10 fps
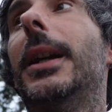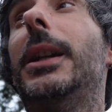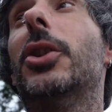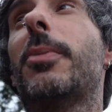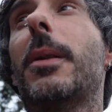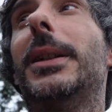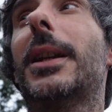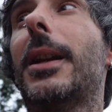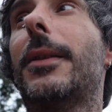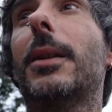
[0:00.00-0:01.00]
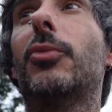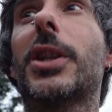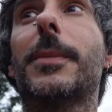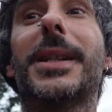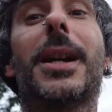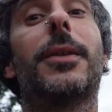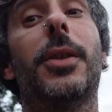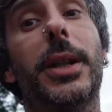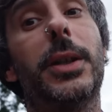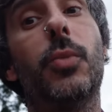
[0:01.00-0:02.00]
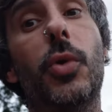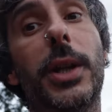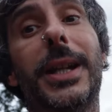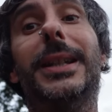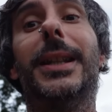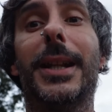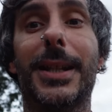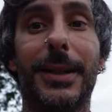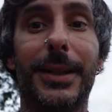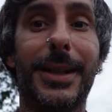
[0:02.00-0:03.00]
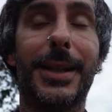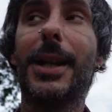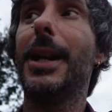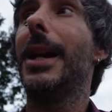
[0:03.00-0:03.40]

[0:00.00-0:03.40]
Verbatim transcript: y nos permite realizar muchas más acciones muy interesantes.